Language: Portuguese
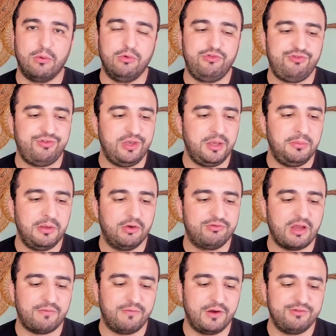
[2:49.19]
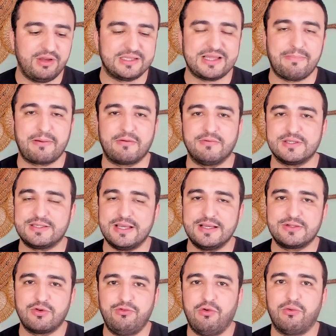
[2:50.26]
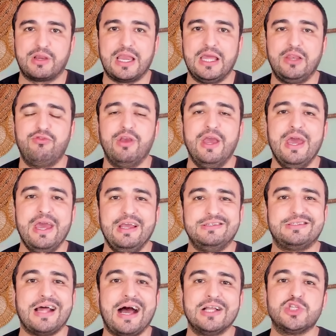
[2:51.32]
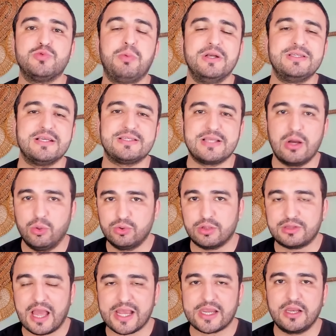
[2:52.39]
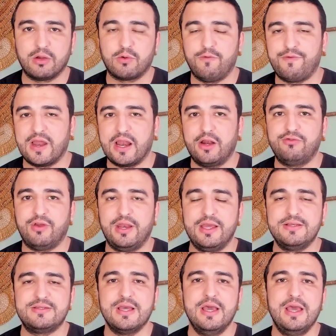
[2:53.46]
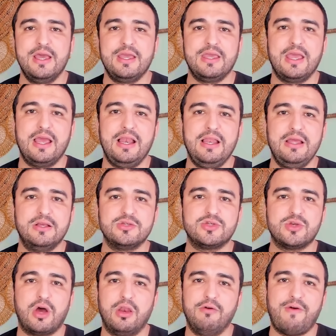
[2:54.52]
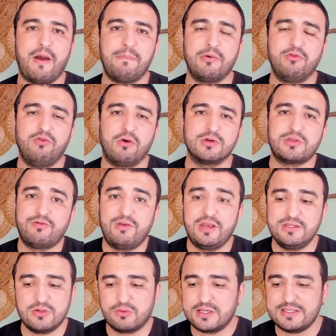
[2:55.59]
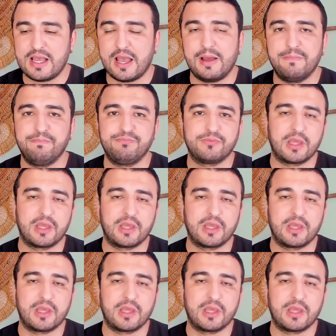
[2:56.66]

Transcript: o time, eu já vou adiantar para vocês que o John Kennedy está à disposição do técnico Fernando Diniz e ele só não vai para o jogo se o Diniz não quiser.